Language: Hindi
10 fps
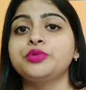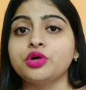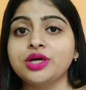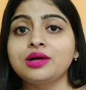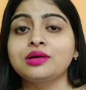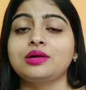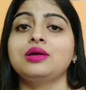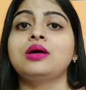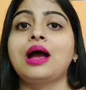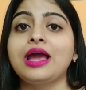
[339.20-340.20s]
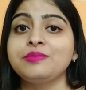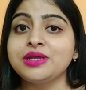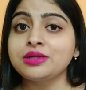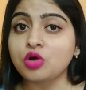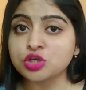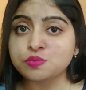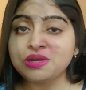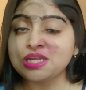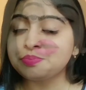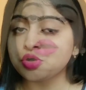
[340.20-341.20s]
प्रोडक्ट आई मीन
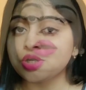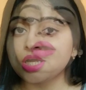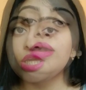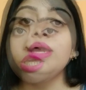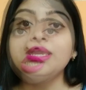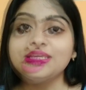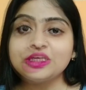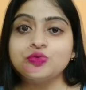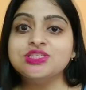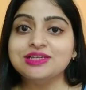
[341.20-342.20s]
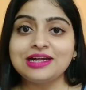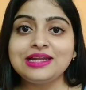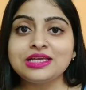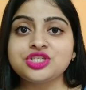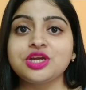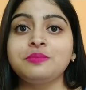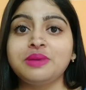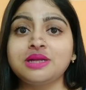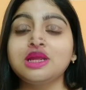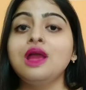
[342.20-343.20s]
कॉस्मेटिक प्रोडक्ट यूज़ कर लीजिए
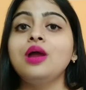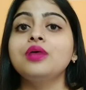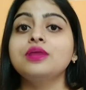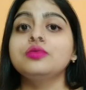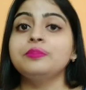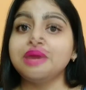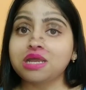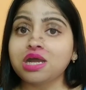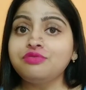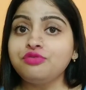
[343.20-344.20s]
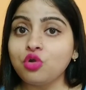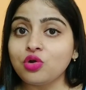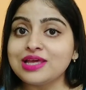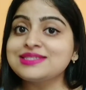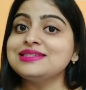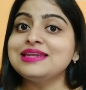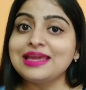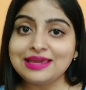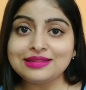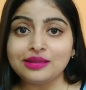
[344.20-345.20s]
बट मेकअप फ्लॉलेस
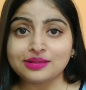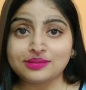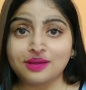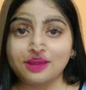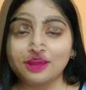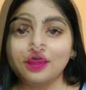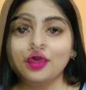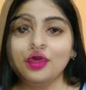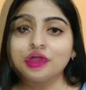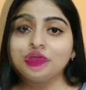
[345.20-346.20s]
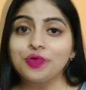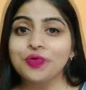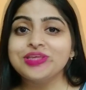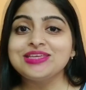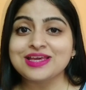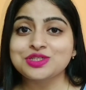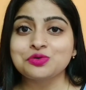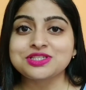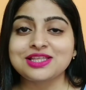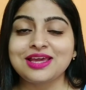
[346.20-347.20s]
नहीं दिखता है बहुत लोग ये
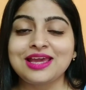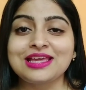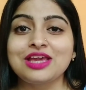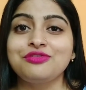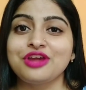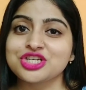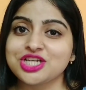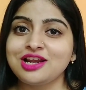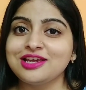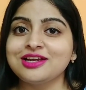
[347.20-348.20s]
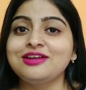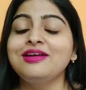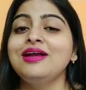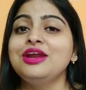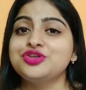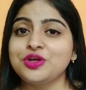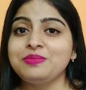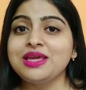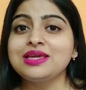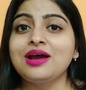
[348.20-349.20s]
सोचते हैं कि फेशियल हेयर
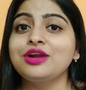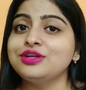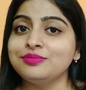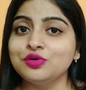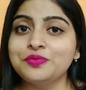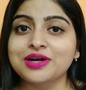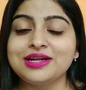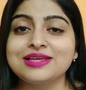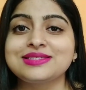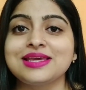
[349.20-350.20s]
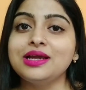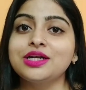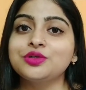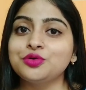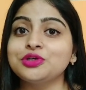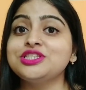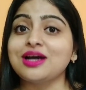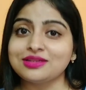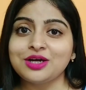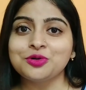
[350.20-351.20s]
ट्रिमिंग या रिमूव करने से हेयर ग्रोथ
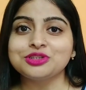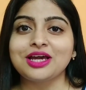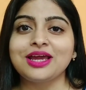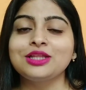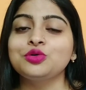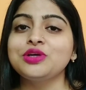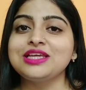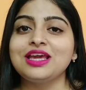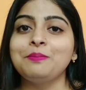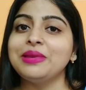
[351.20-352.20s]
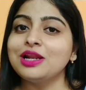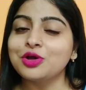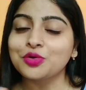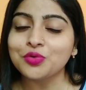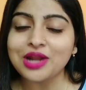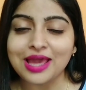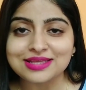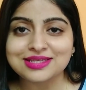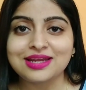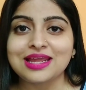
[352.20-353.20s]
ज़्यादा होता है तो ये बिल्कुल
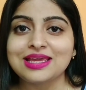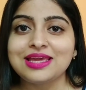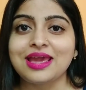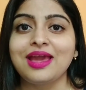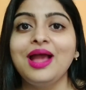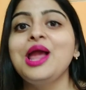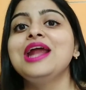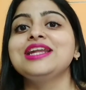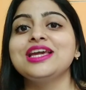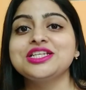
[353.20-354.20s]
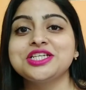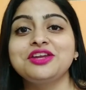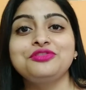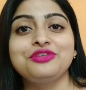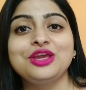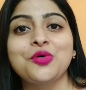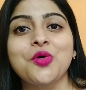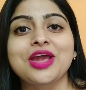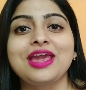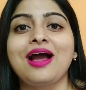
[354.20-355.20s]
ऐसा नहीं है टेंशन फ्री
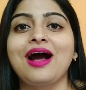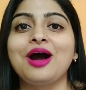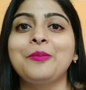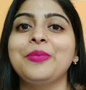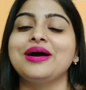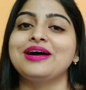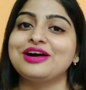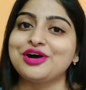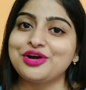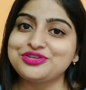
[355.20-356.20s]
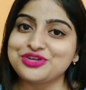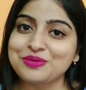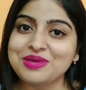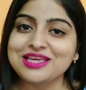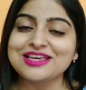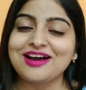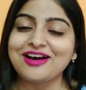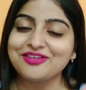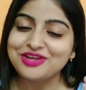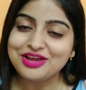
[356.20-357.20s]
होके आप आ, uh, ट्रिमिंग या
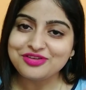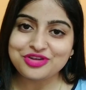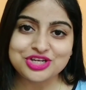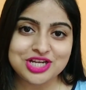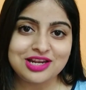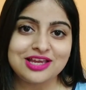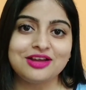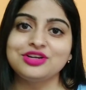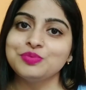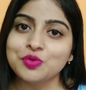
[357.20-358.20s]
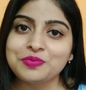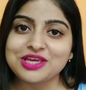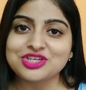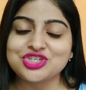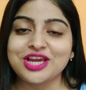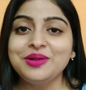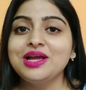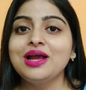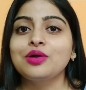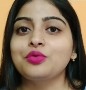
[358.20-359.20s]
फेशियल हेयर रिमूव कीजिए
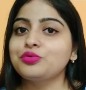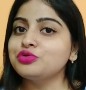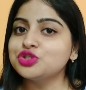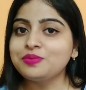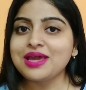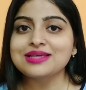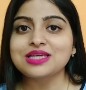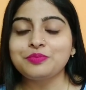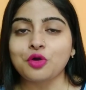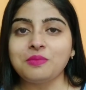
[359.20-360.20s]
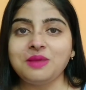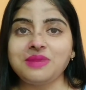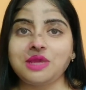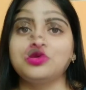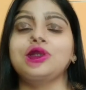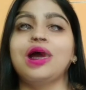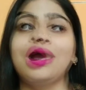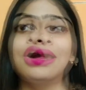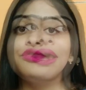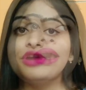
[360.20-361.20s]
कुछ भी ऐसा प्रॉब्लम नहीं होता है
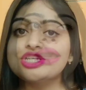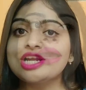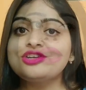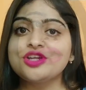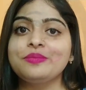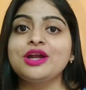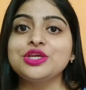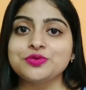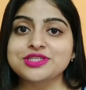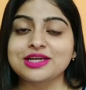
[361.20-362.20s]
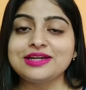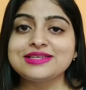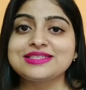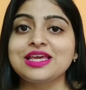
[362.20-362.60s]
और फेशियल ट्रिमर यूज़ करने